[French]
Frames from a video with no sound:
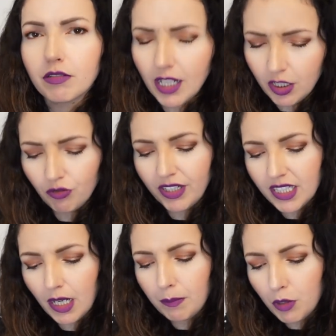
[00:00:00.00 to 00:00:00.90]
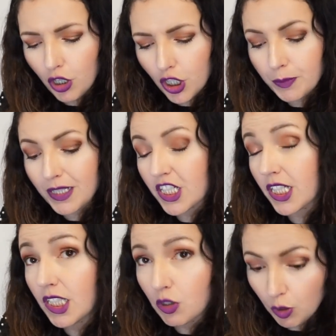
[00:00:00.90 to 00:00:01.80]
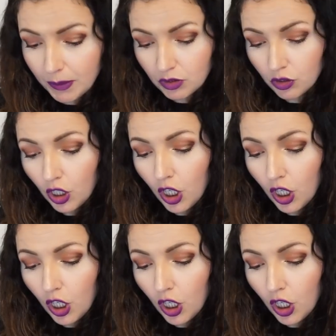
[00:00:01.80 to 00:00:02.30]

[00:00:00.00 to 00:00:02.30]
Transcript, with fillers: Allez, on va dire un blush. Peut-être chez Kiko parce que